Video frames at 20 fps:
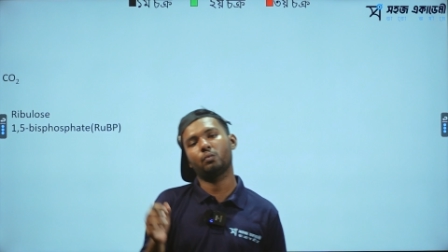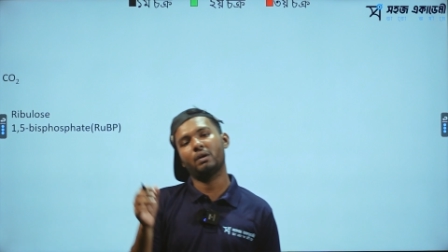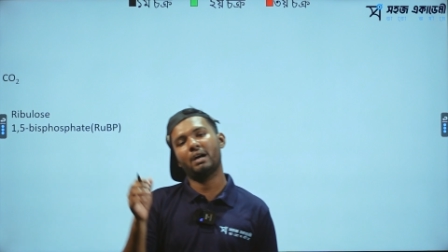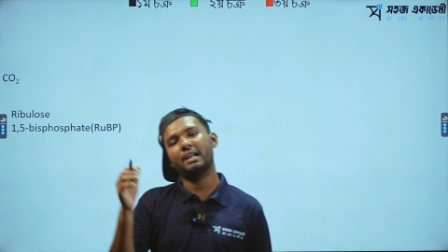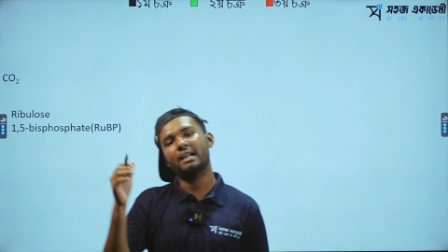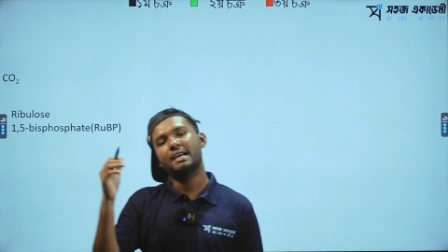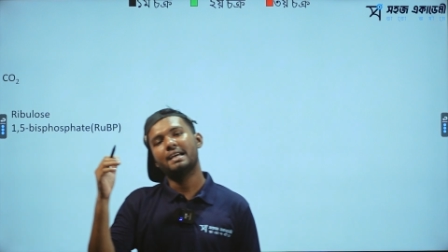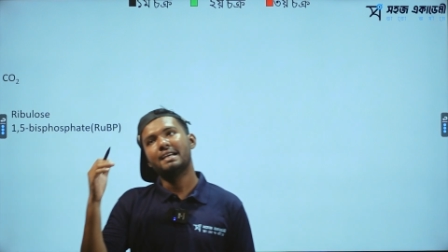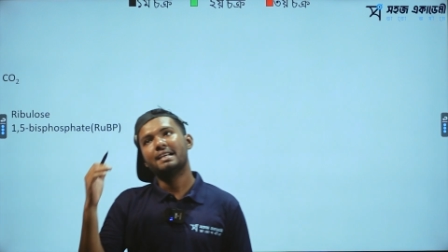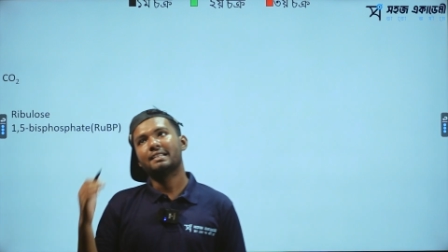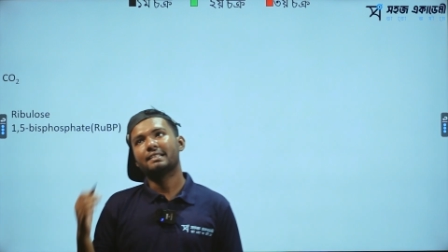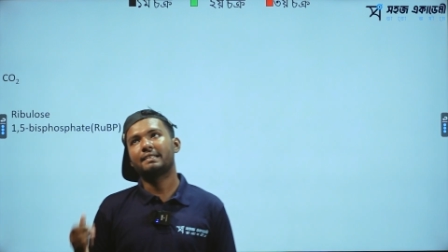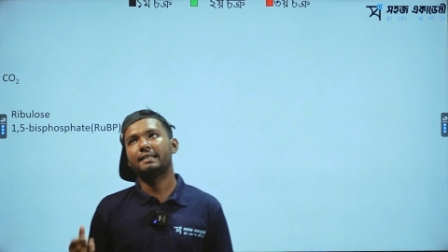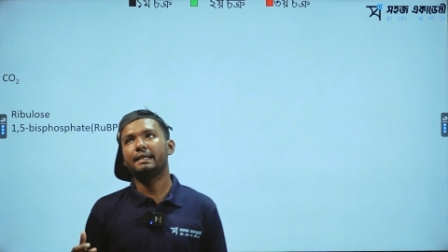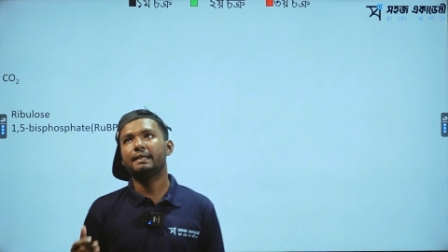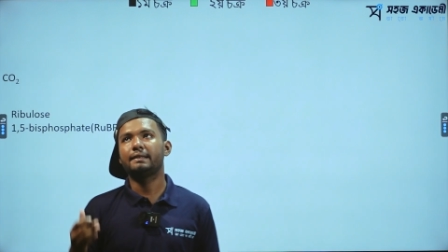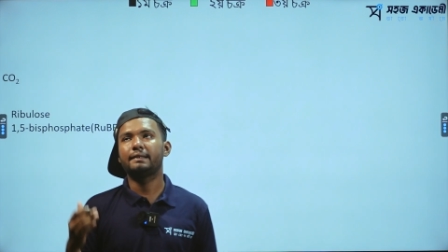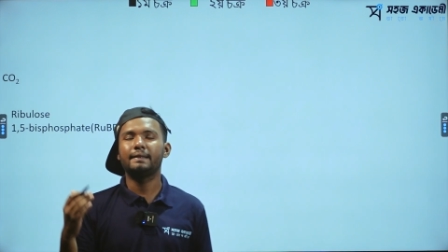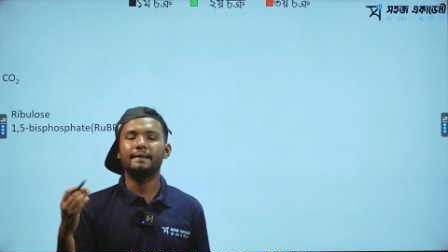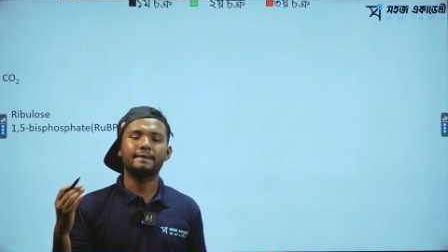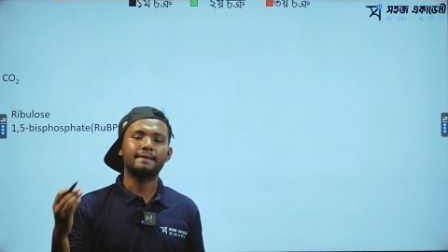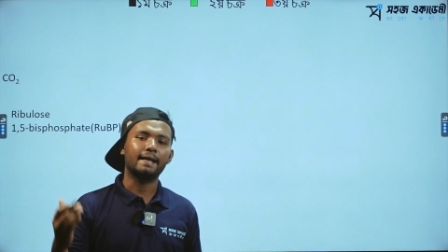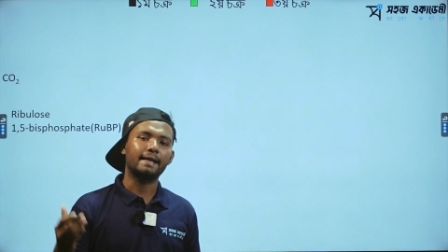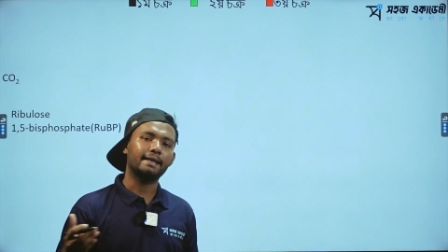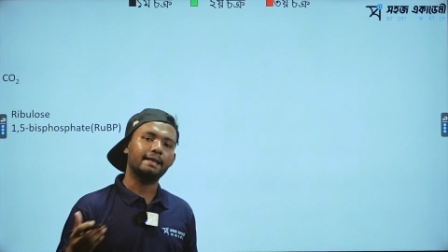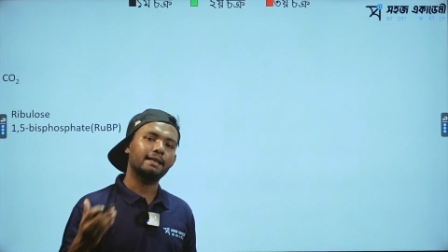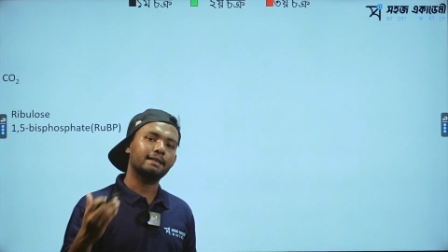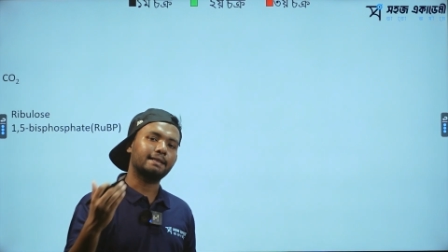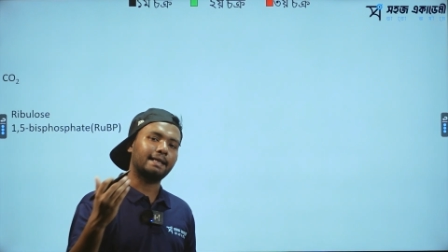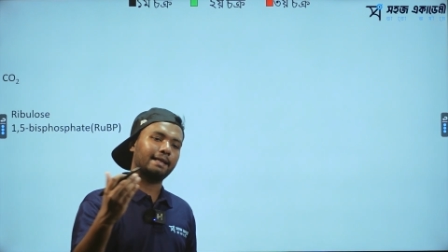তোমার সি থ্রি
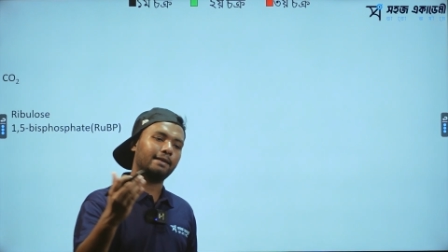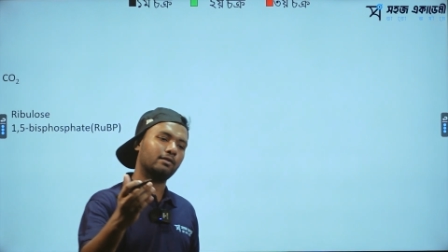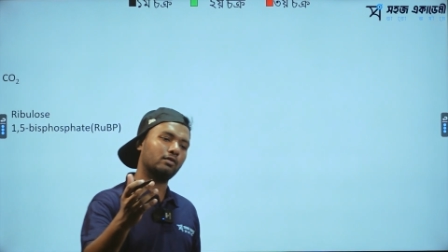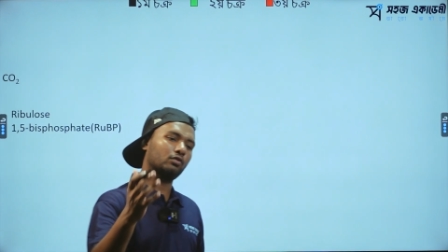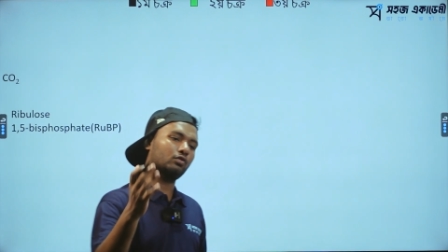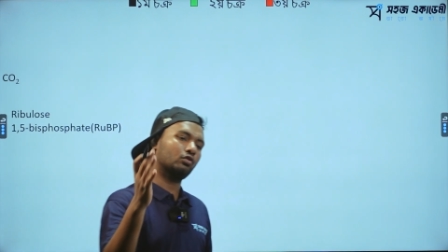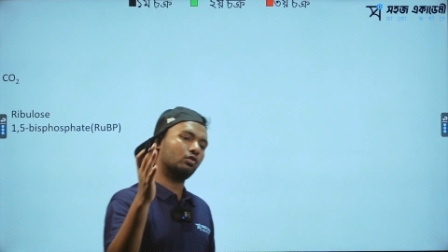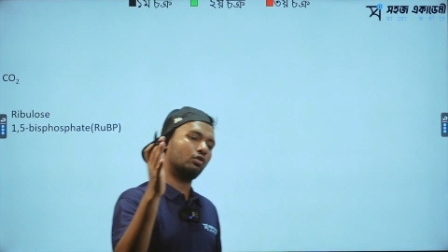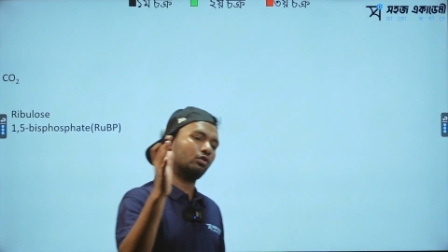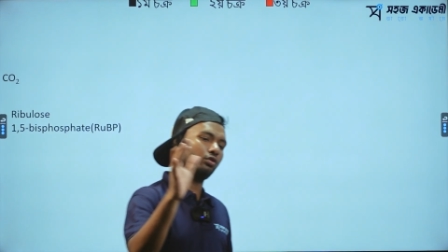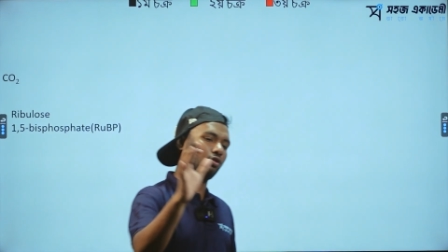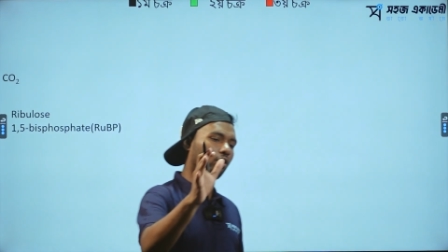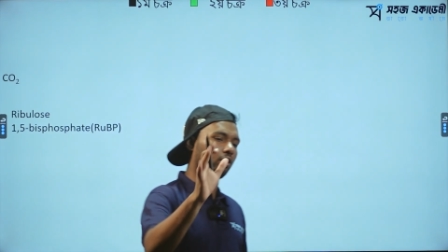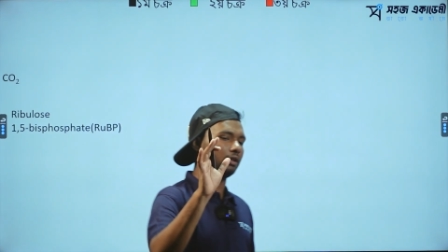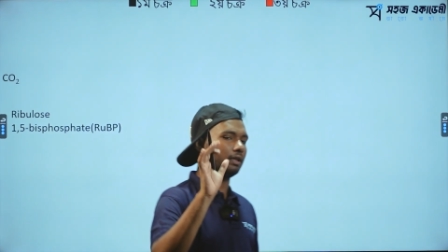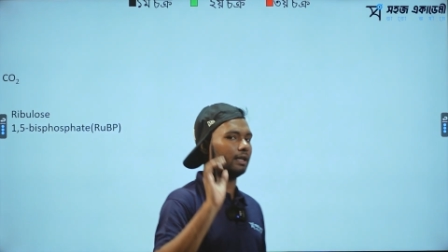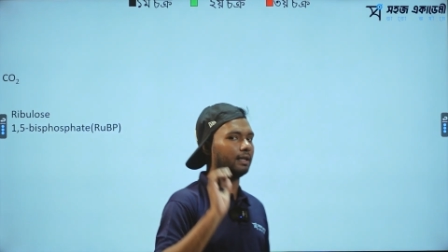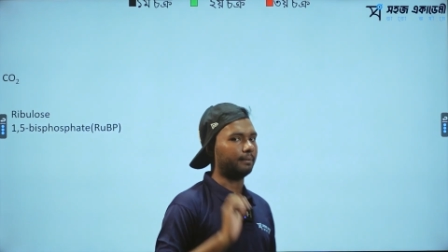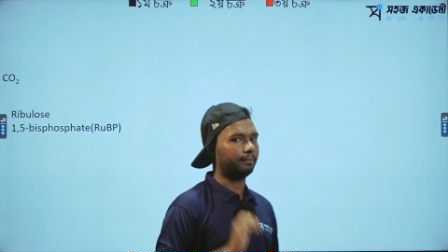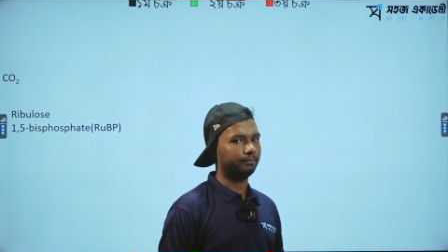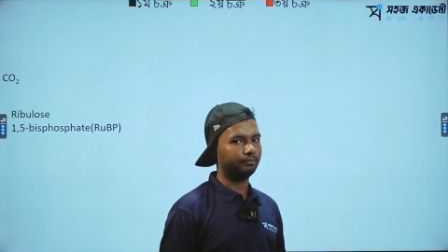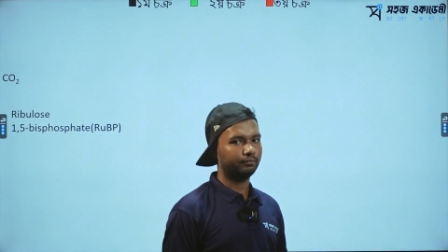সাইকেল চালানোর জন্য দরকার